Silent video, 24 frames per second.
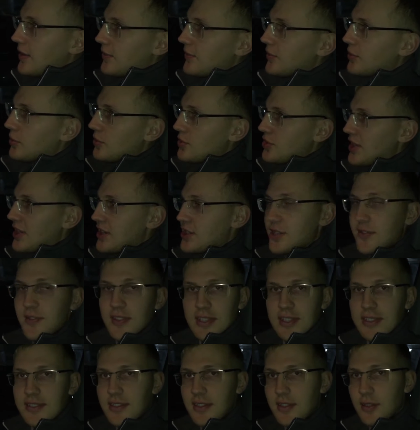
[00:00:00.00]
Выключаешь
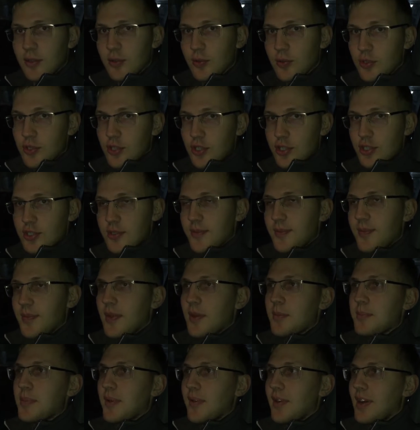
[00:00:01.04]
двигатель, глушишь,
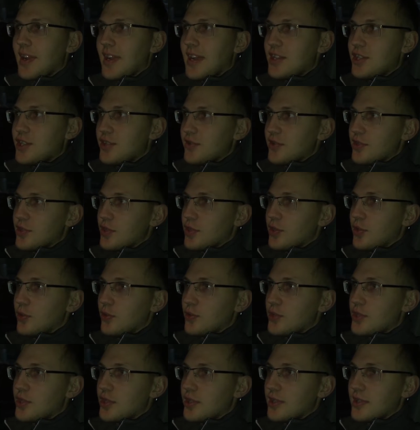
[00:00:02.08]
поворачиваешь
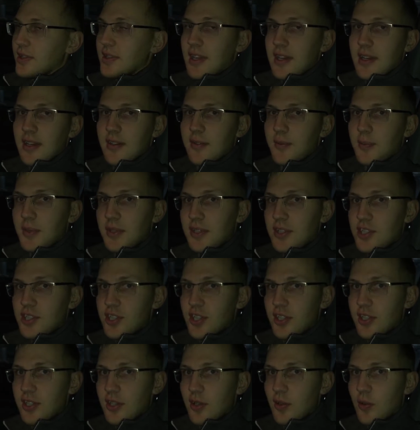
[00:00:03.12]
ключ на
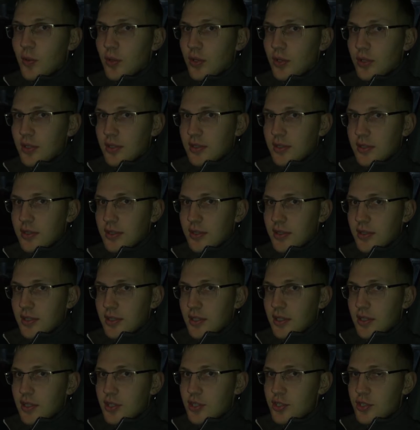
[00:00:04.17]
положение он,
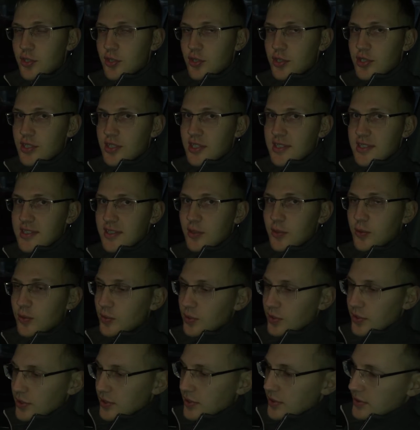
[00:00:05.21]
ждешь 3
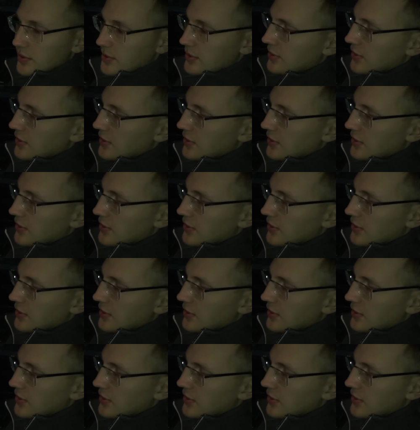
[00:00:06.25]
секунды.